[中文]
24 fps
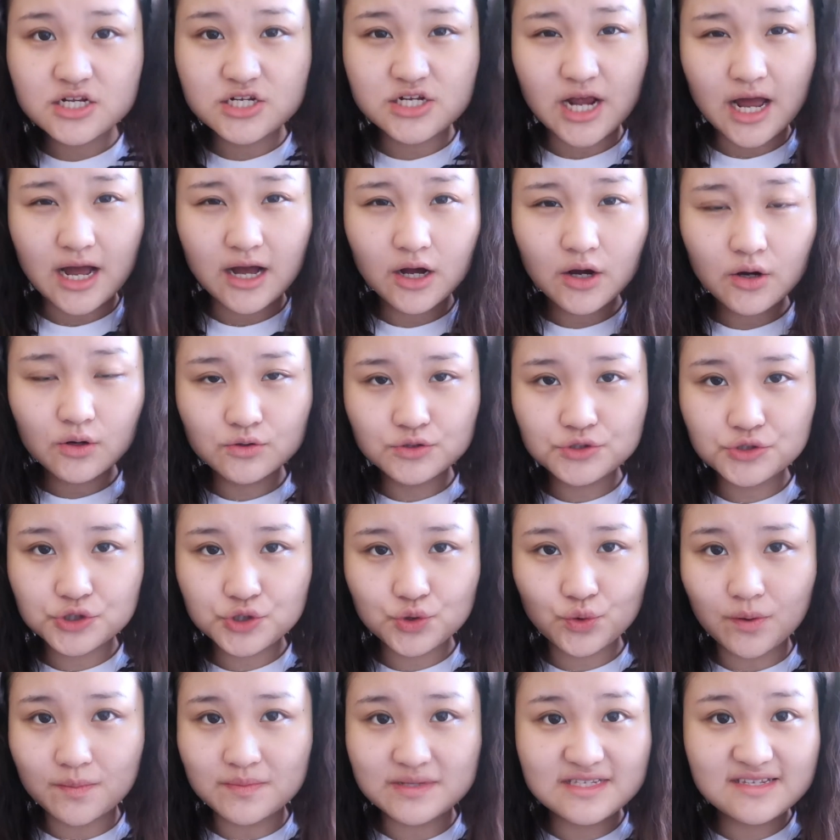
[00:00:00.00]
然后就
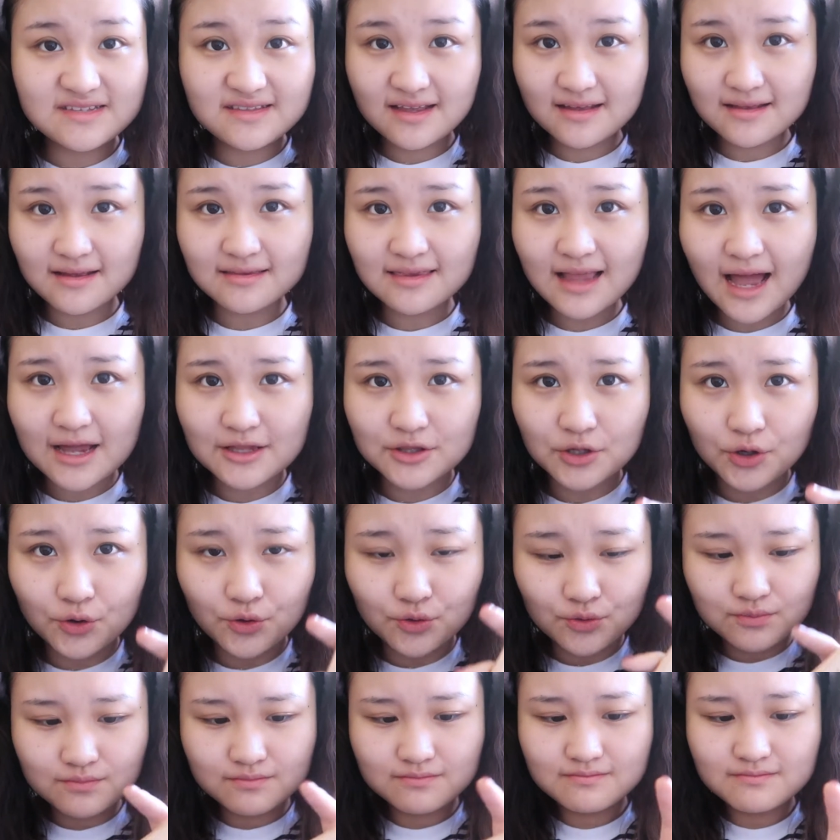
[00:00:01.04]
是我们今天的大头，
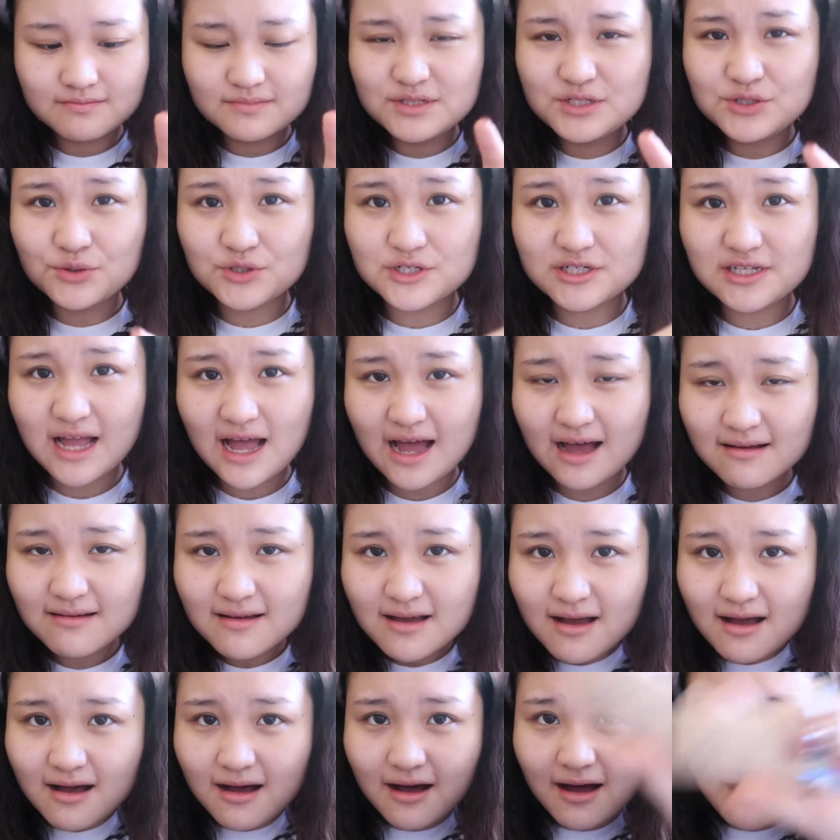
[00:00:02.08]
就是它。
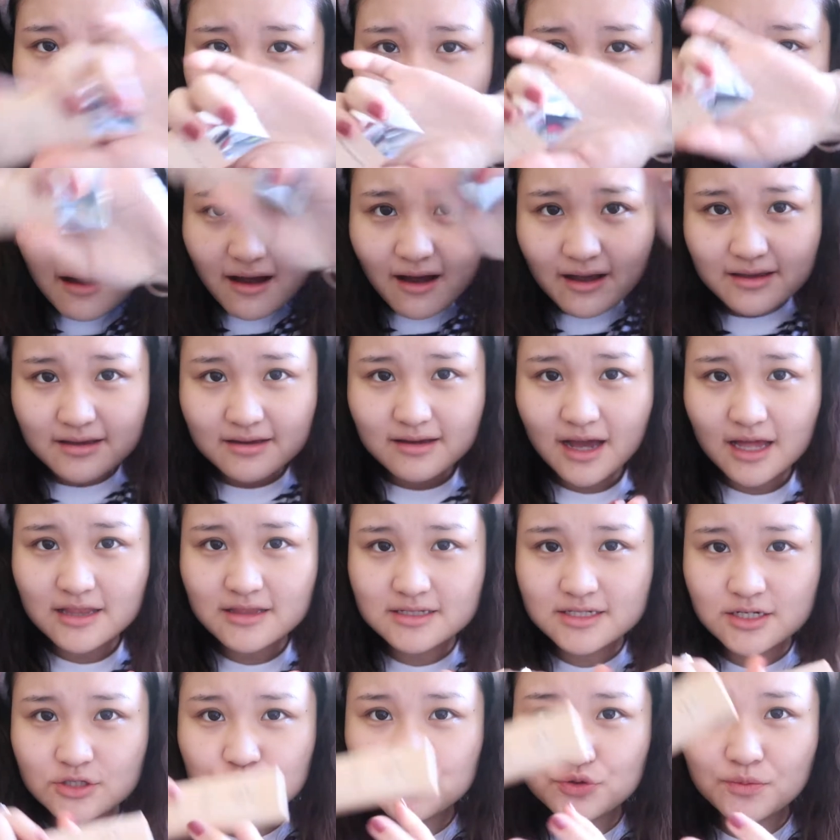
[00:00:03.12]
哎嘿，看
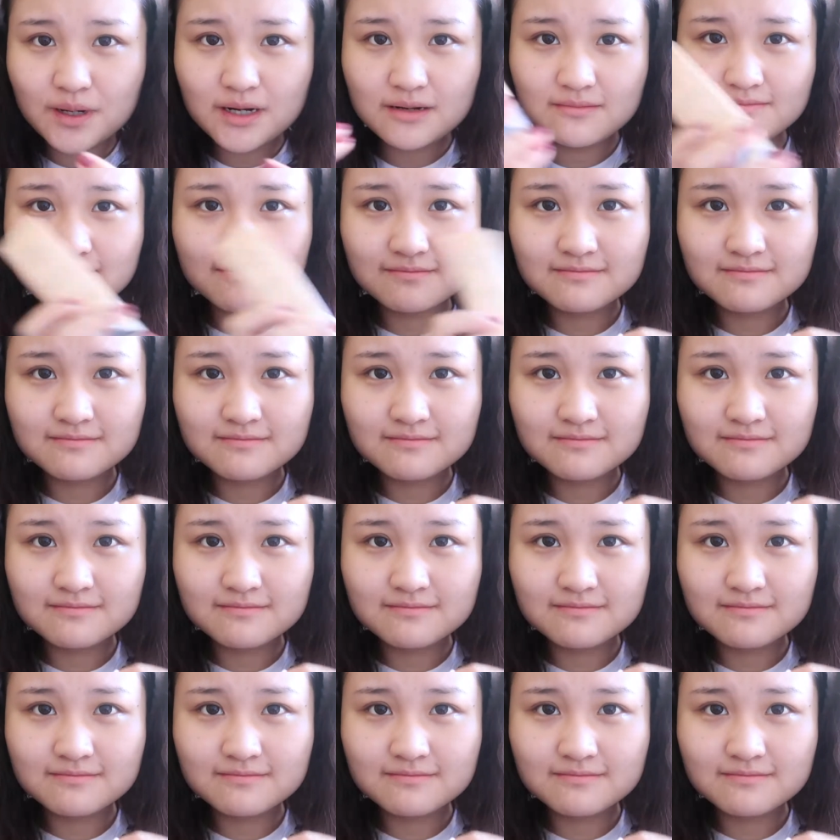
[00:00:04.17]
得清楚吗？